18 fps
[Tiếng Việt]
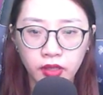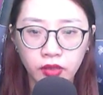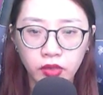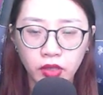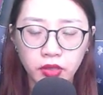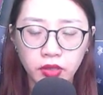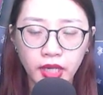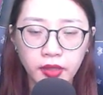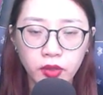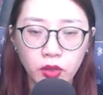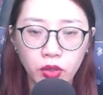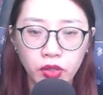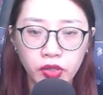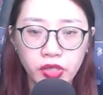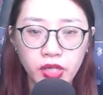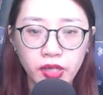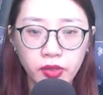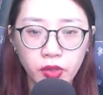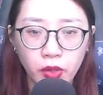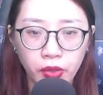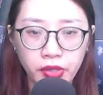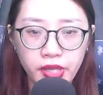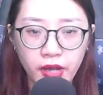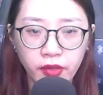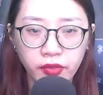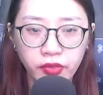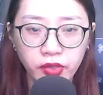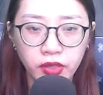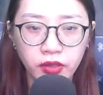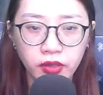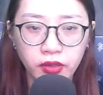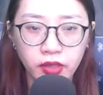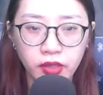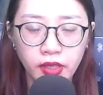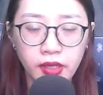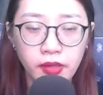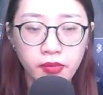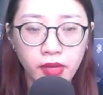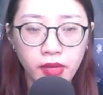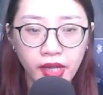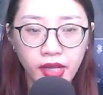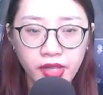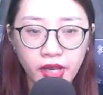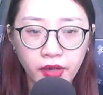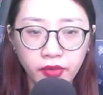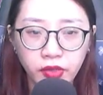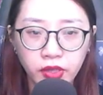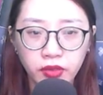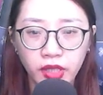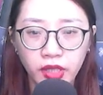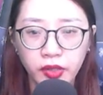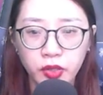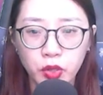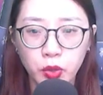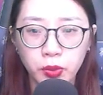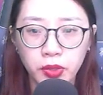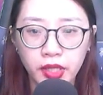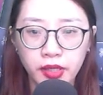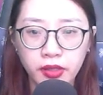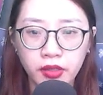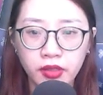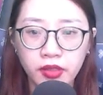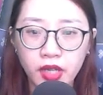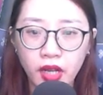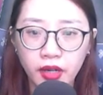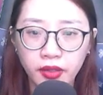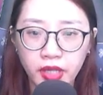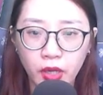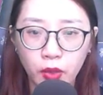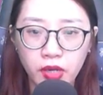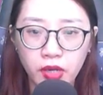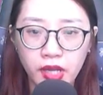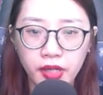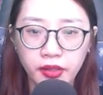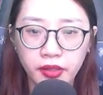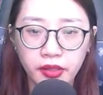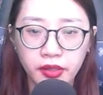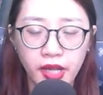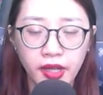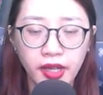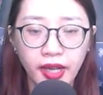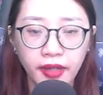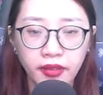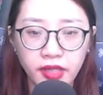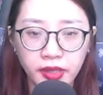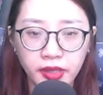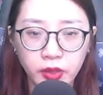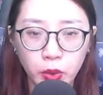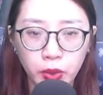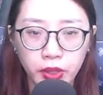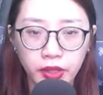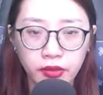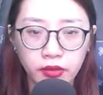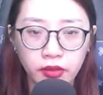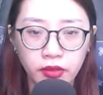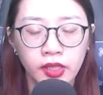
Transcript: Từ Thanh ngồi trên cổ Giao Vương, mà Giao Vương thì cung kính nâng đầu lên để hắn lên thuyền.